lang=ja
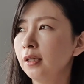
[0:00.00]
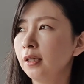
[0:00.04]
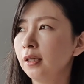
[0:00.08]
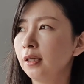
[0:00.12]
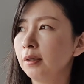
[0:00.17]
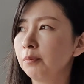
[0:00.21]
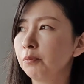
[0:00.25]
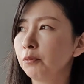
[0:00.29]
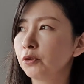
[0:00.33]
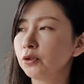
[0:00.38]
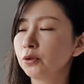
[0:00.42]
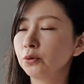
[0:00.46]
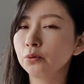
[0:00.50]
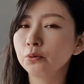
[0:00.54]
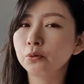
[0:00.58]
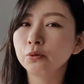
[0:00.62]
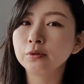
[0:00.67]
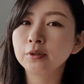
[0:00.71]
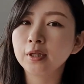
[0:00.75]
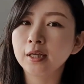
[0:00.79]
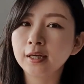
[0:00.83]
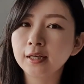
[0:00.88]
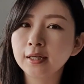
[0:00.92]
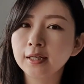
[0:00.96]
えー、もう仕事
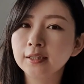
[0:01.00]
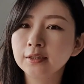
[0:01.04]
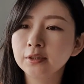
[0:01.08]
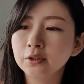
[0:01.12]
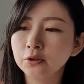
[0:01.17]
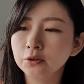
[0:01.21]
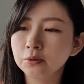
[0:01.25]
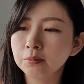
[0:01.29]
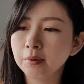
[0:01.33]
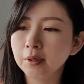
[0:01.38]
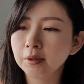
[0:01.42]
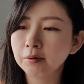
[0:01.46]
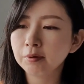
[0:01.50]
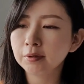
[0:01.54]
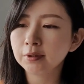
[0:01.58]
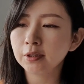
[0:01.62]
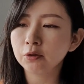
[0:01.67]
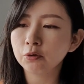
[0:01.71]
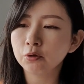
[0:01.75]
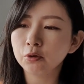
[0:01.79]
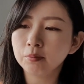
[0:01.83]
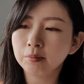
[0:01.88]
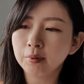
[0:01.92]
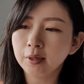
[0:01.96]
にならないっていう場合
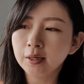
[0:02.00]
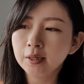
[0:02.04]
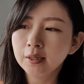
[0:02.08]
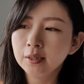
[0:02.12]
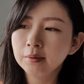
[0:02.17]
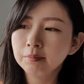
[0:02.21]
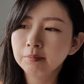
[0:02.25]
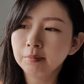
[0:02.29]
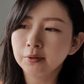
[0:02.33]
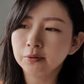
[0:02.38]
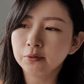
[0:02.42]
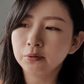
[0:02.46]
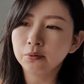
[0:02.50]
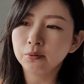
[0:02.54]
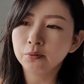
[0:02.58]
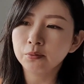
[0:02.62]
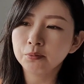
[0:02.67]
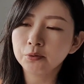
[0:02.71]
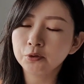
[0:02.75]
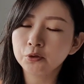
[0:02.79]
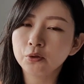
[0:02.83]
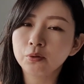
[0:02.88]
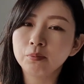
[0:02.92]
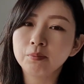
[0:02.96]
は例えば、まあ、そのの
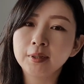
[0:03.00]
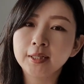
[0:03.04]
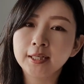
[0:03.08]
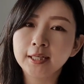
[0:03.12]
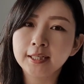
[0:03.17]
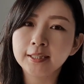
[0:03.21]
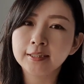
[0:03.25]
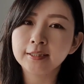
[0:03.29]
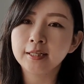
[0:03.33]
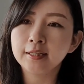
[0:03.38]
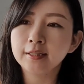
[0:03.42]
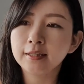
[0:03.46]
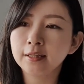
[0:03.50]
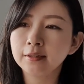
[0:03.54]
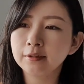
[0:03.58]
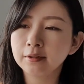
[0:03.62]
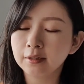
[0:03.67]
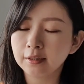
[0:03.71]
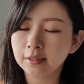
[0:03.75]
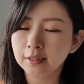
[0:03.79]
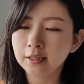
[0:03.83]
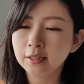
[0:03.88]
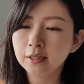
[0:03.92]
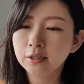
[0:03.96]
部署のマネージャーだった
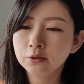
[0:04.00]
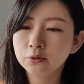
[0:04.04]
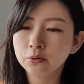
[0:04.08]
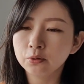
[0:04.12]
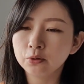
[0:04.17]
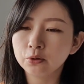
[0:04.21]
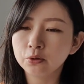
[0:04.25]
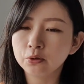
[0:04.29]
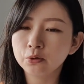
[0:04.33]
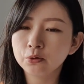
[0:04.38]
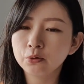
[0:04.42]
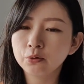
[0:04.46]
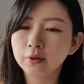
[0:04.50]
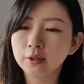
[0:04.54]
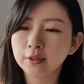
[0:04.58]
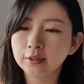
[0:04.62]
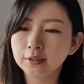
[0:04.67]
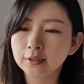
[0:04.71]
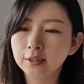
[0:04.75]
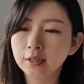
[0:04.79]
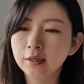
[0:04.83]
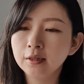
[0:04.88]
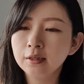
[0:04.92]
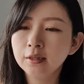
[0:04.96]
りそういう人た
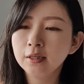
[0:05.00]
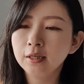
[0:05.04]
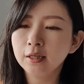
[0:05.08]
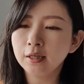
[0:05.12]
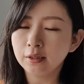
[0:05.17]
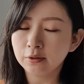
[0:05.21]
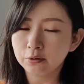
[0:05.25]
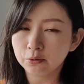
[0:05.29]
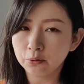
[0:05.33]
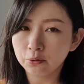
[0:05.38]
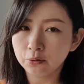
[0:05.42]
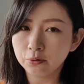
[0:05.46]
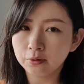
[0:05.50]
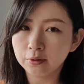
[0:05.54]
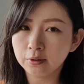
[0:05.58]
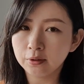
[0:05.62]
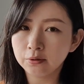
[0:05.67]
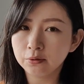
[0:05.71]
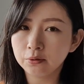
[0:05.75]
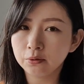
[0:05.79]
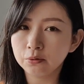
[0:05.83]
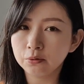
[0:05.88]
ちがアルコールテス